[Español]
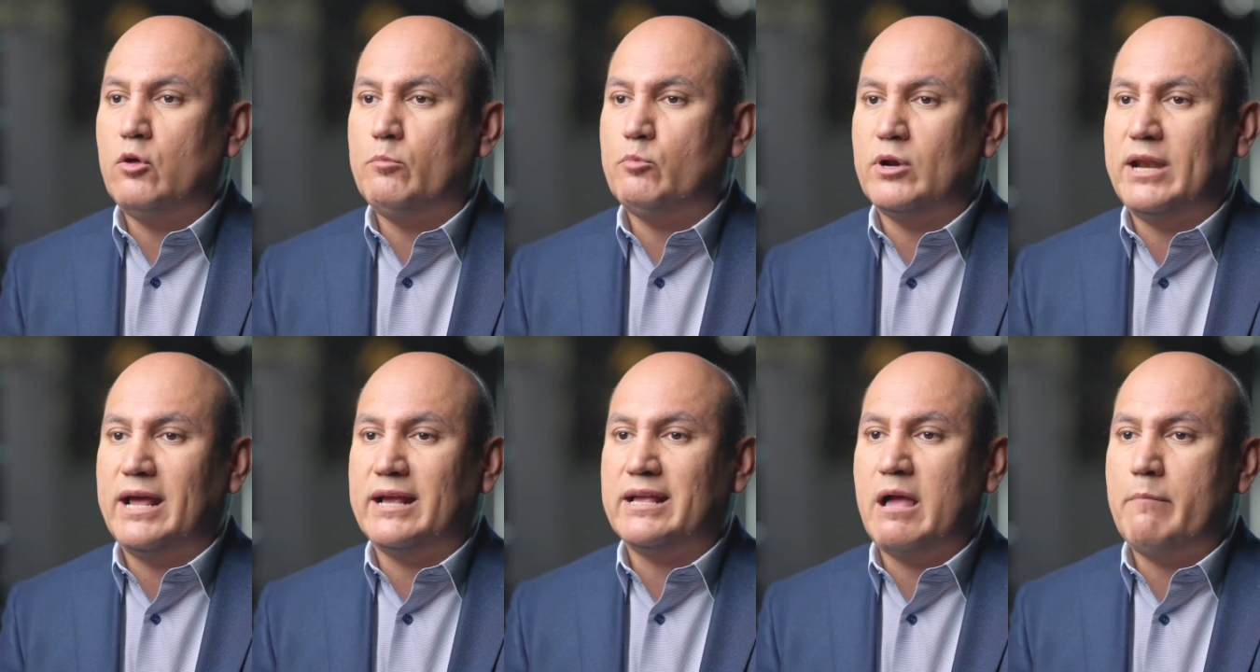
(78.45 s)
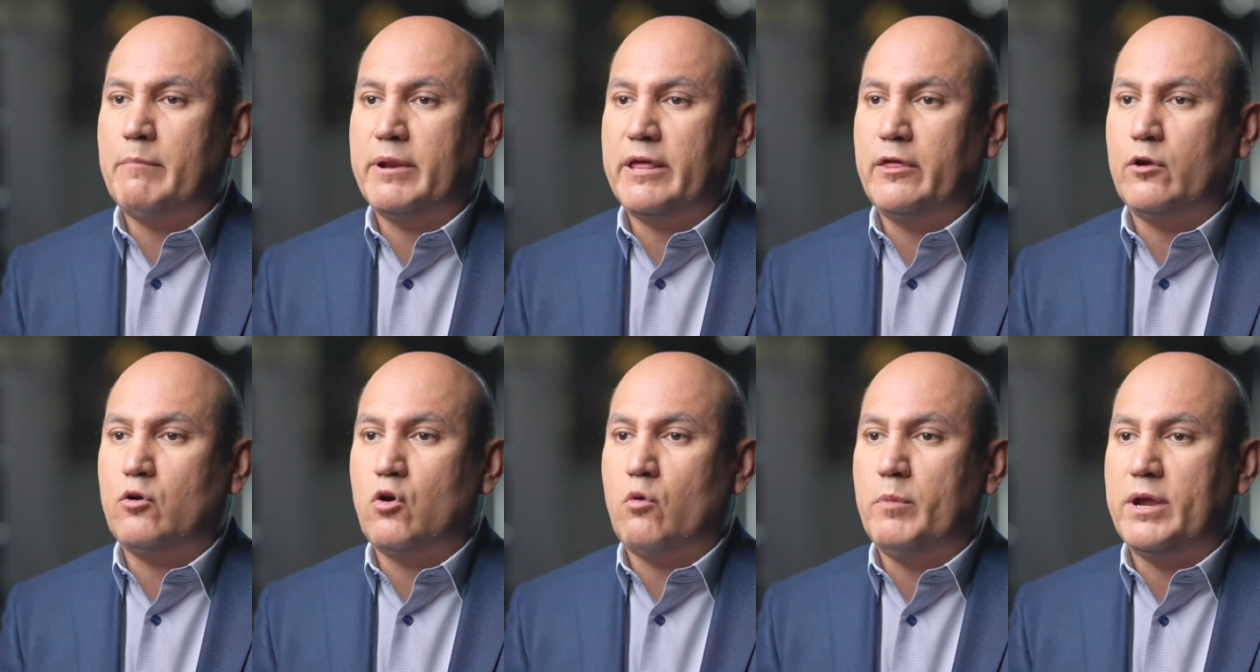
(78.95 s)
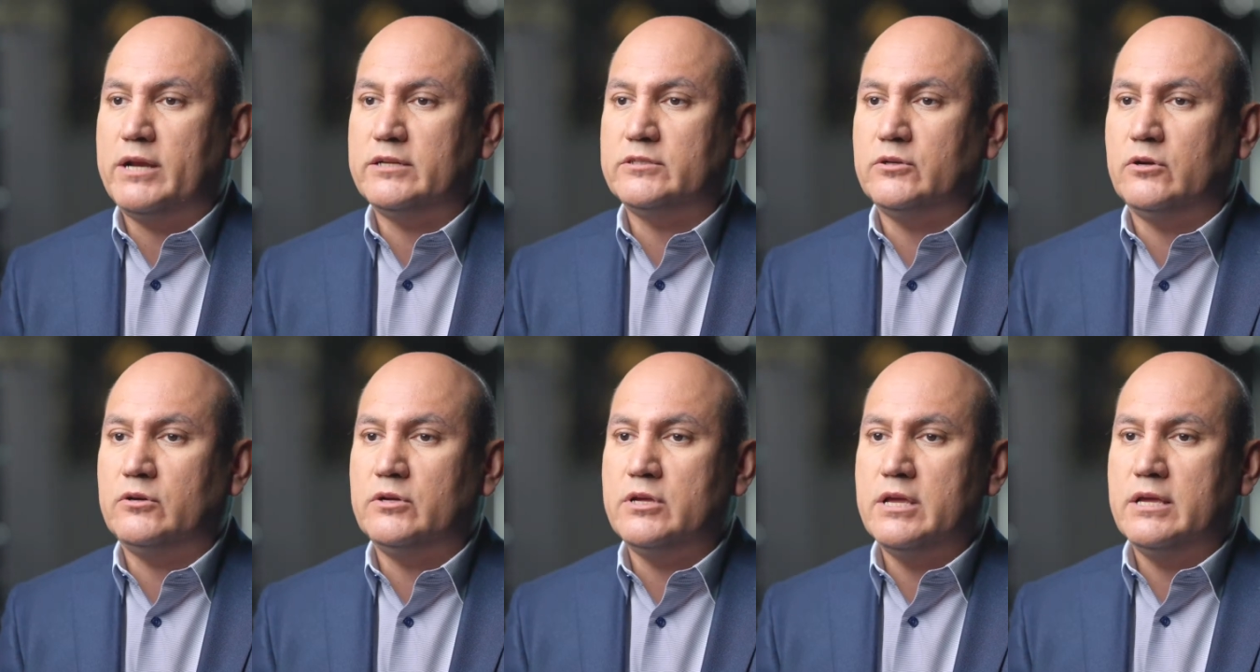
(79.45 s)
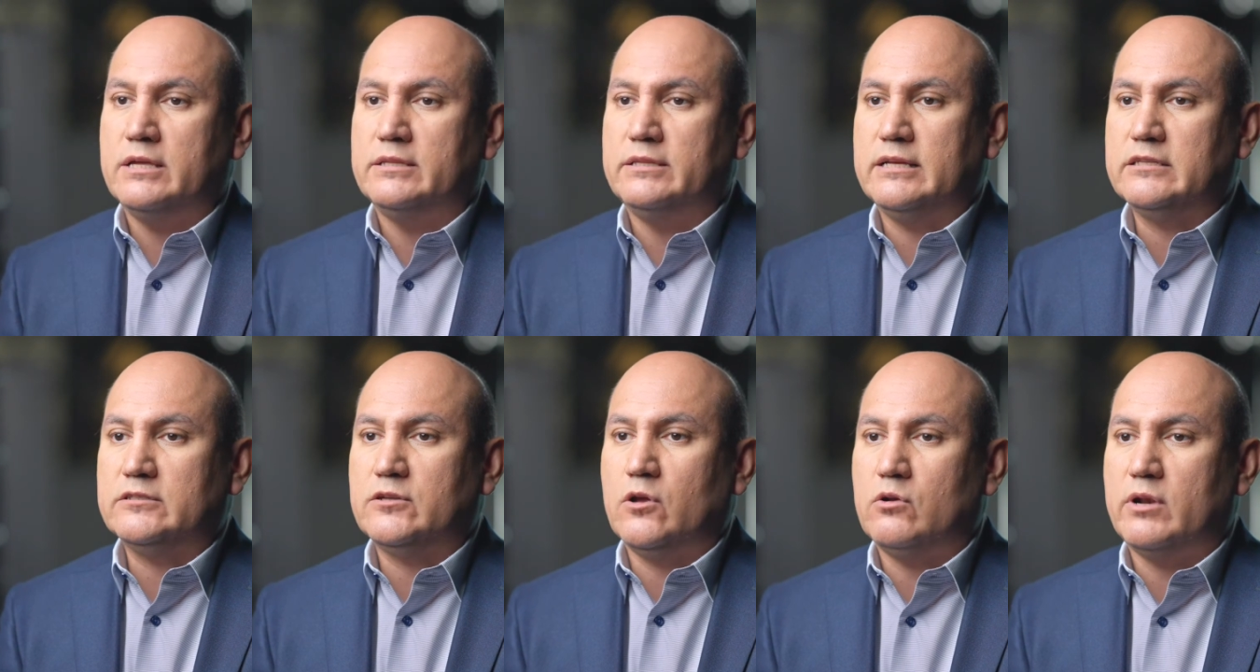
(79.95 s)
por la Cámara de Comercio
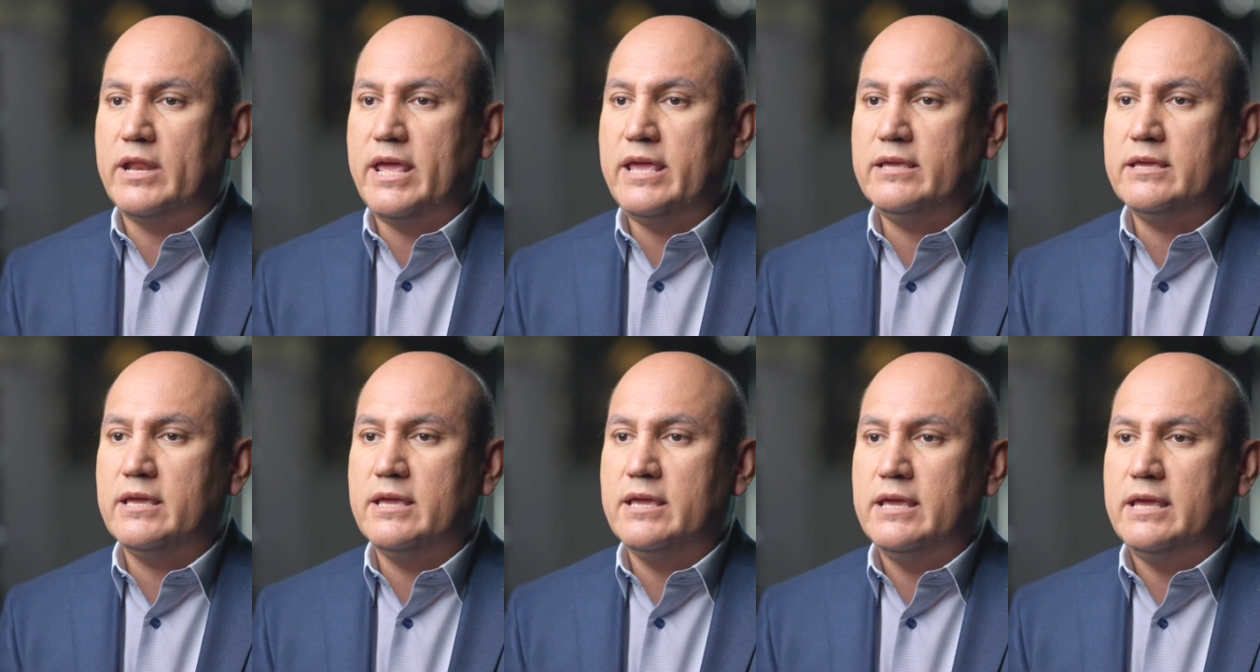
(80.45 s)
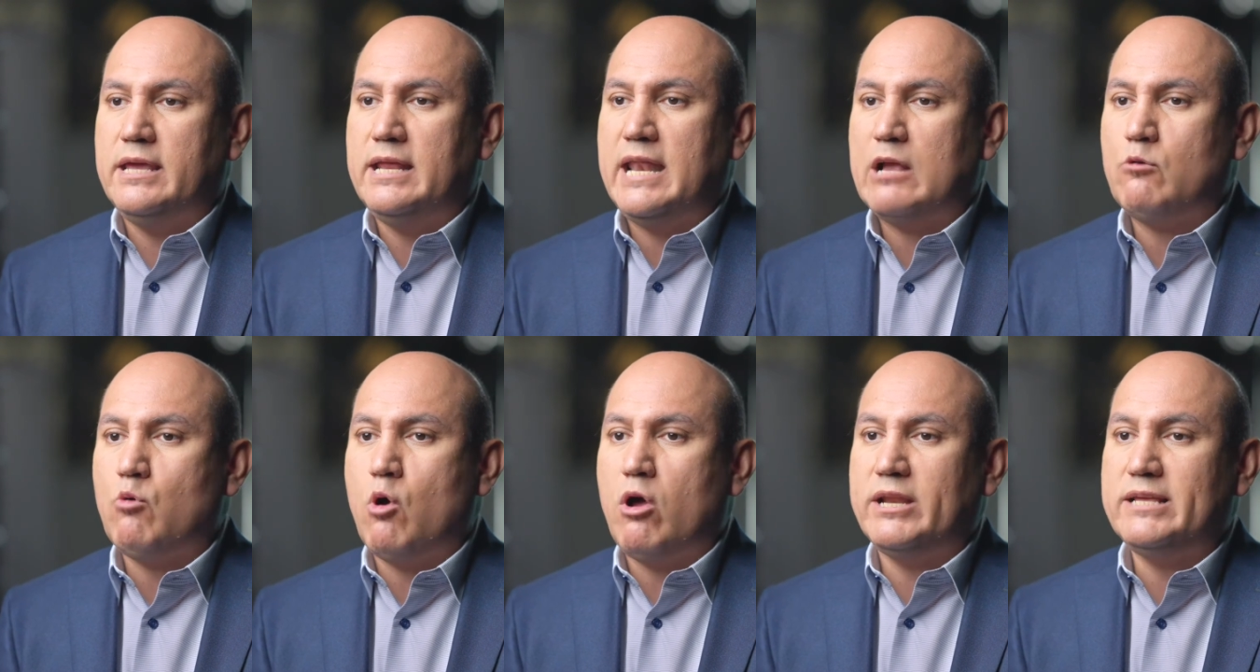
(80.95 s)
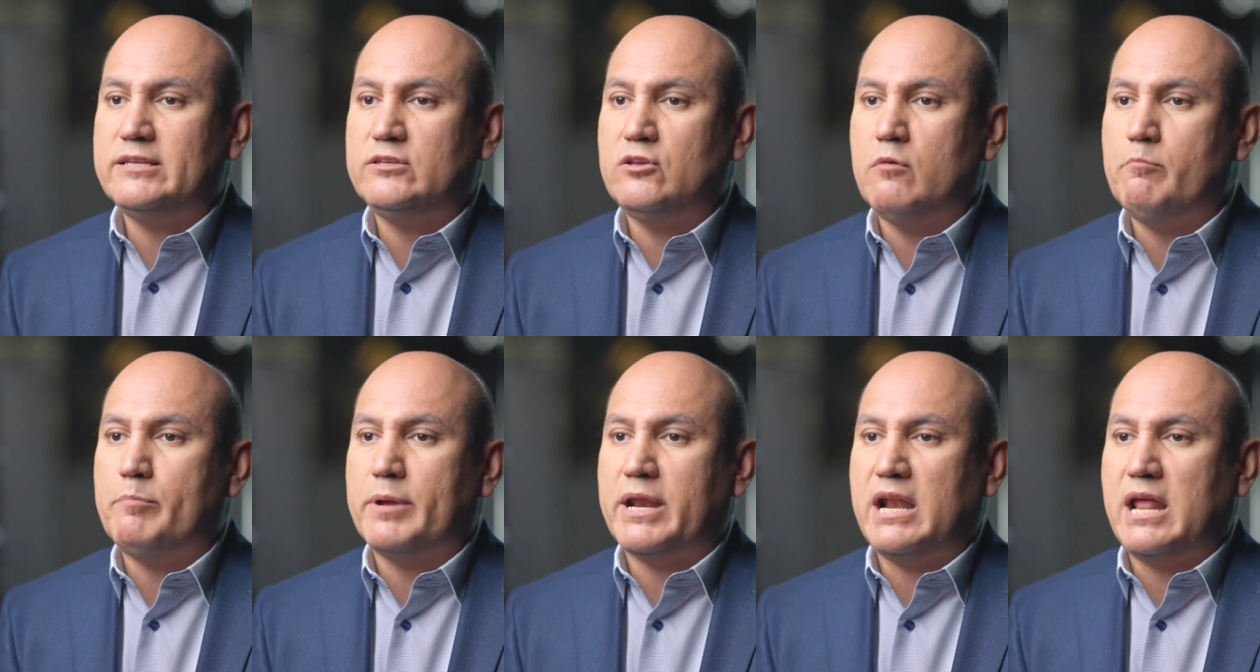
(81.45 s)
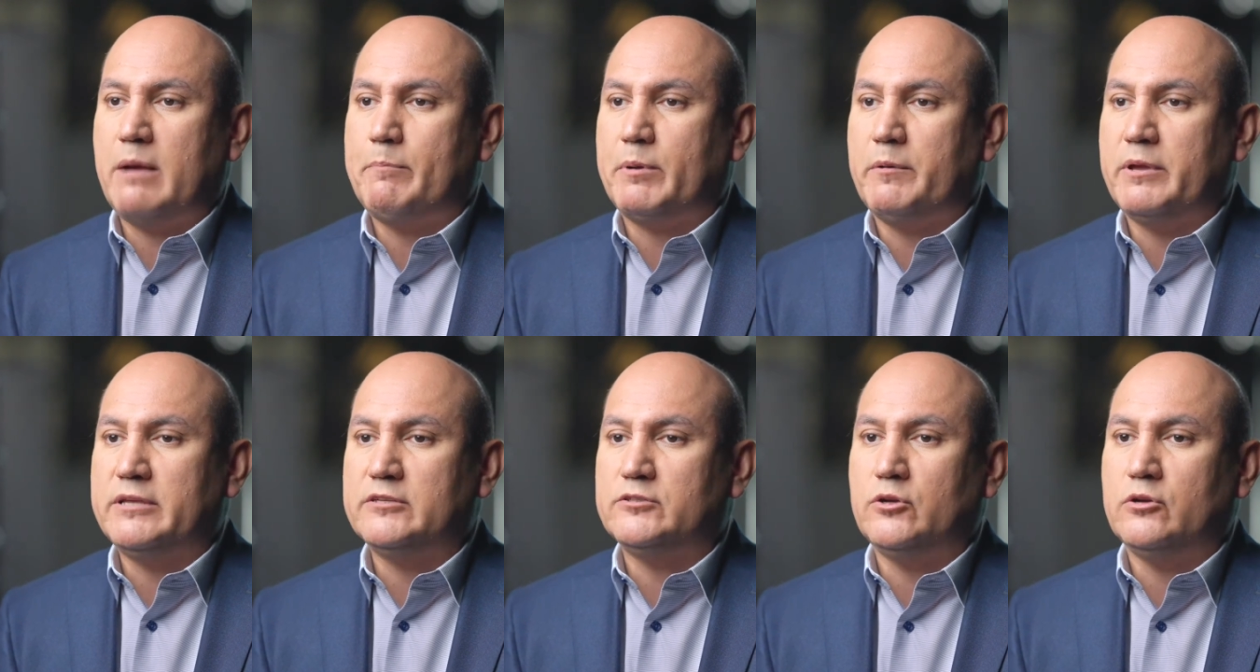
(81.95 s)
de Salt Lake y la Coalición para la
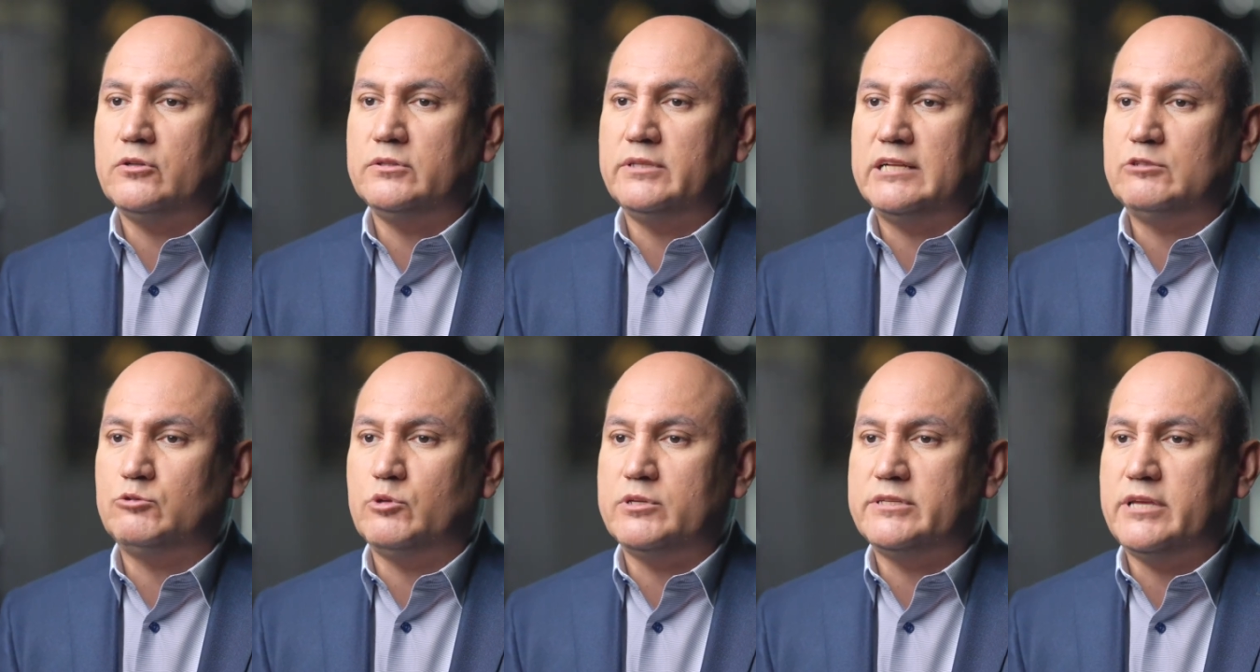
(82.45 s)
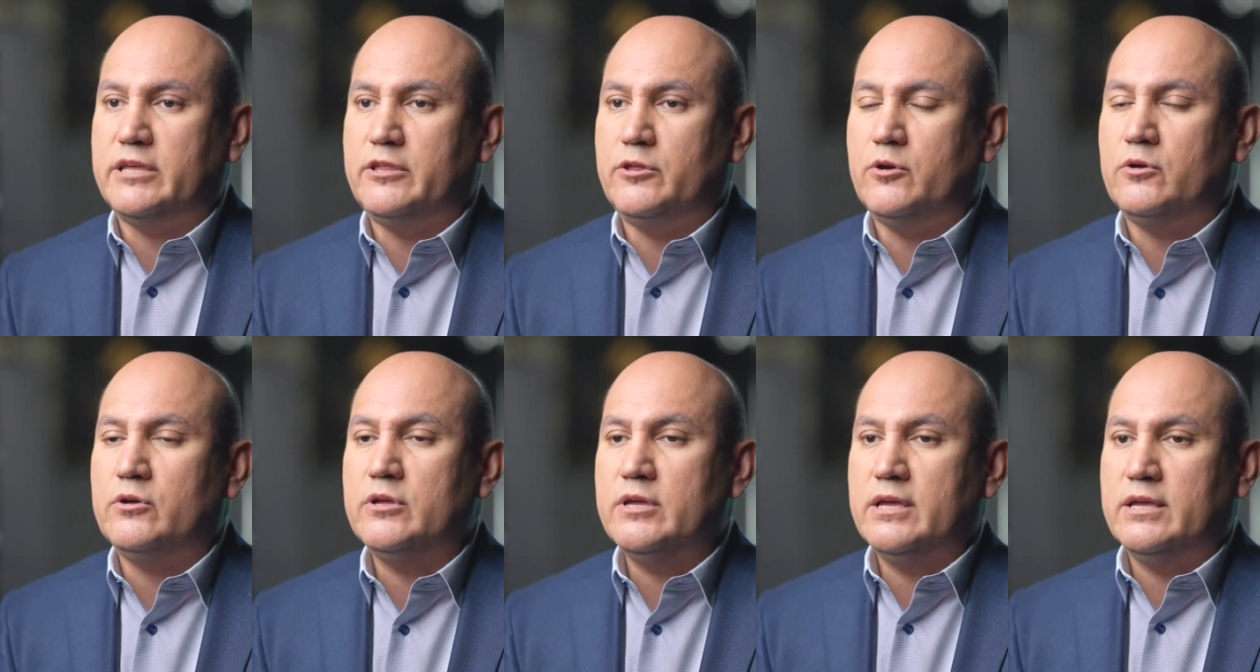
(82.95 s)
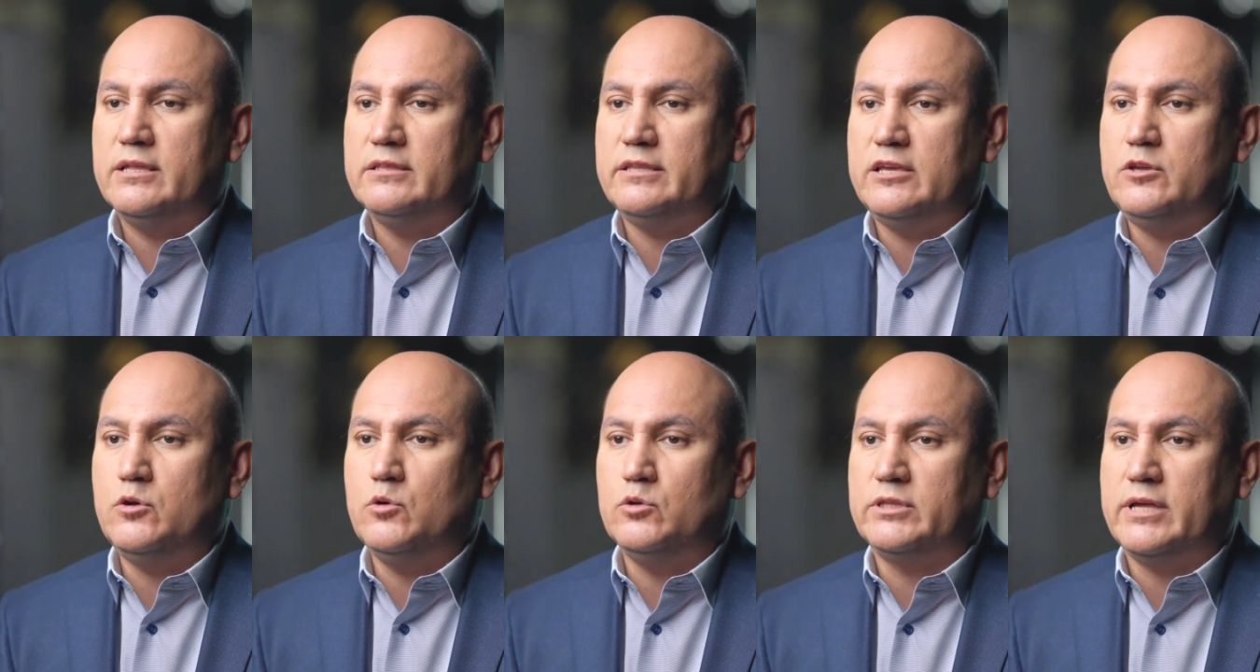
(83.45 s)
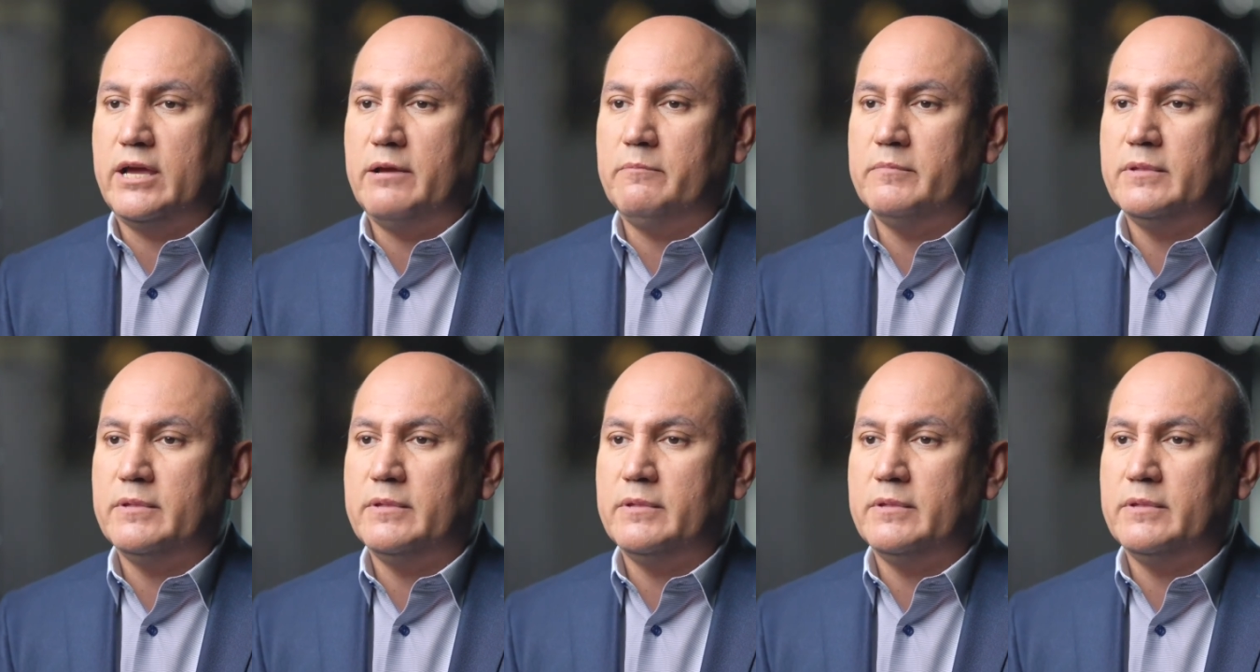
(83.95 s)
Prevención del Suicidio de Utah.